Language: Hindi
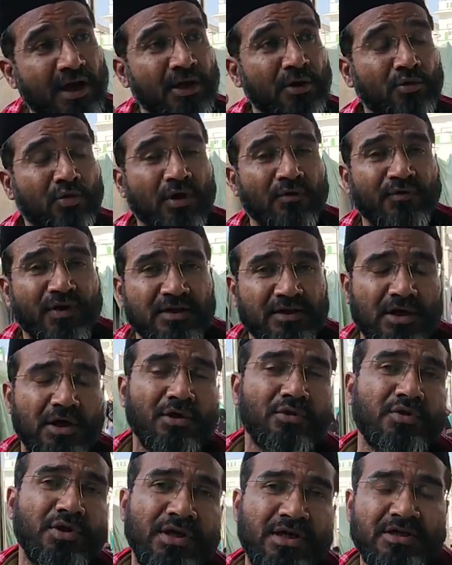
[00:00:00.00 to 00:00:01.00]
और एनुअल
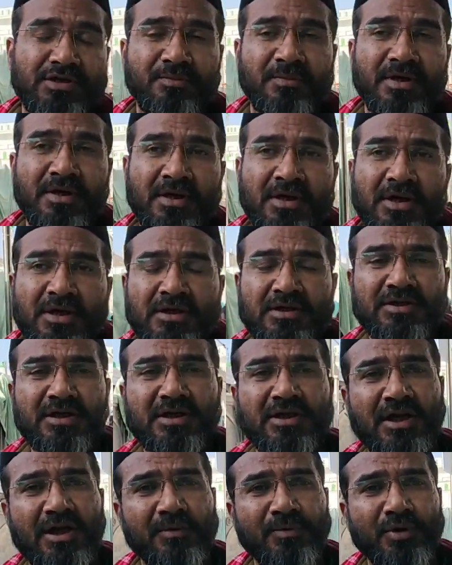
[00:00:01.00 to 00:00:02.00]
फातह होती है इसमें
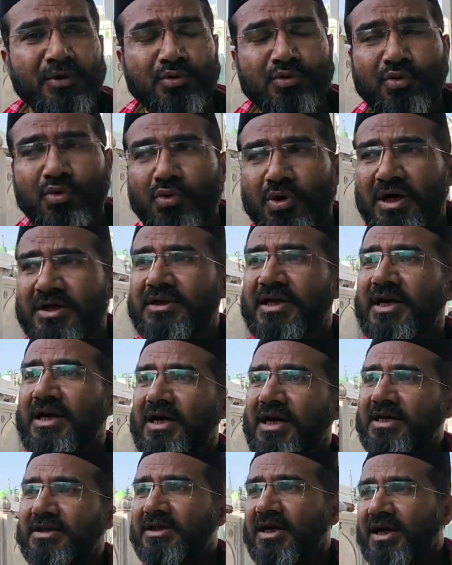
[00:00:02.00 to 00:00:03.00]
जितने भी हजूर
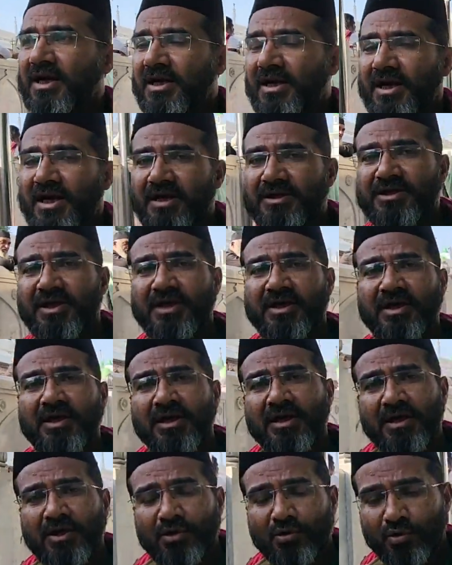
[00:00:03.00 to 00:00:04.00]
ख्वाजा खाजगान के आशिक
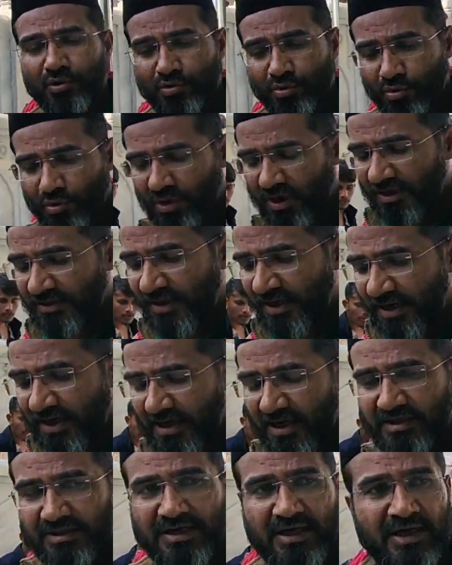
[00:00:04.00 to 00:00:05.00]
हजूर
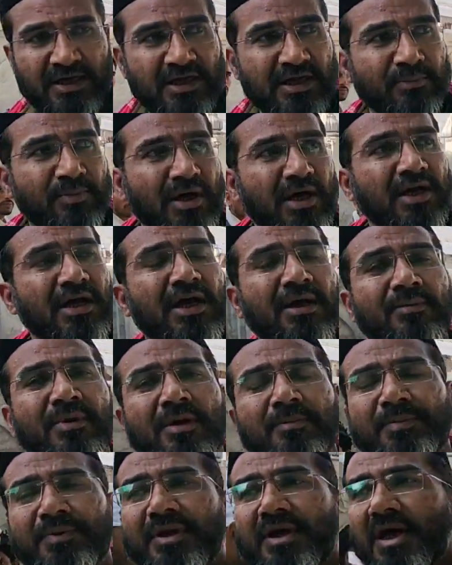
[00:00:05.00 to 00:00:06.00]
ख्वाजा खाजगान की बारगाह
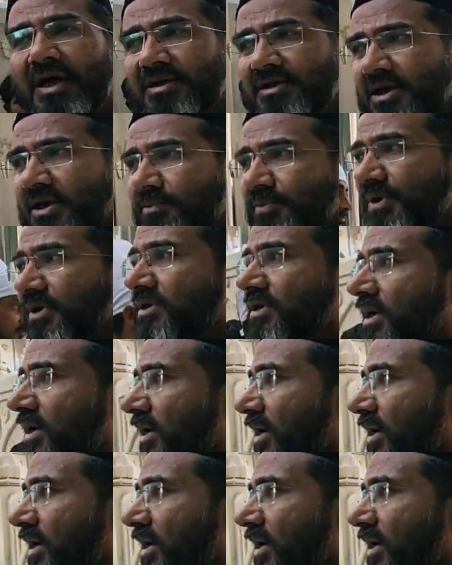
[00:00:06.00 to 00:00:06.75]
में अपनी हाज़िरी पेश